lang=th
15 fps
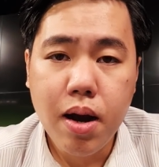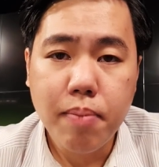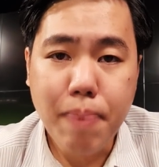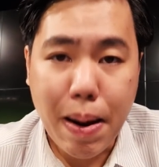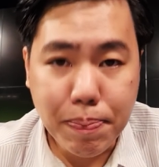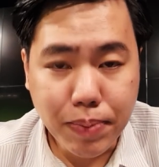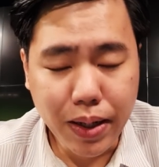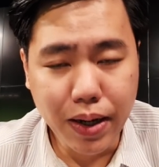
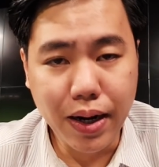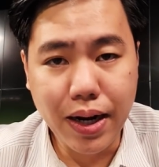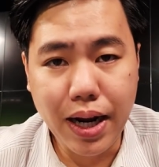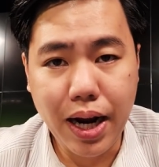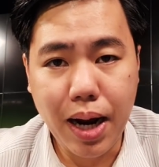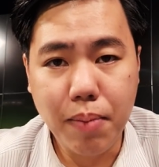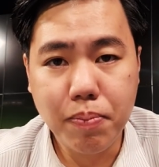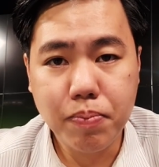เป๊ปเลย
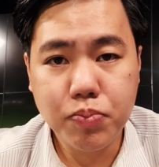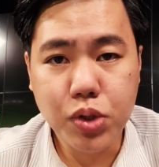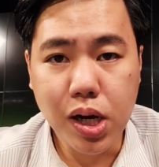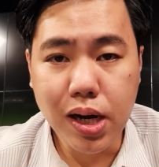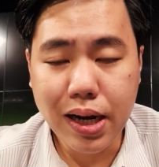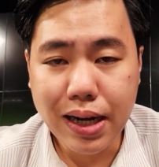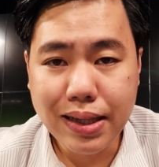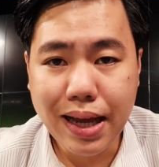นะครับเจอ
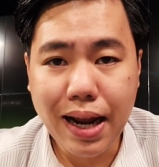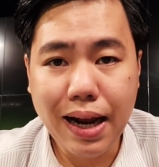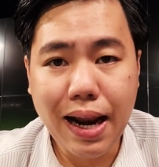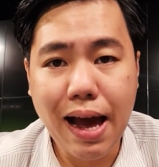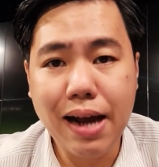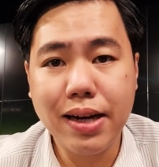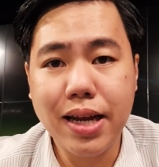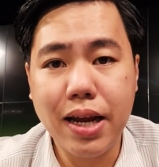กันแต่ละค
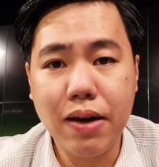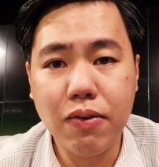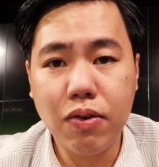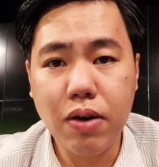รั้งเนี่ย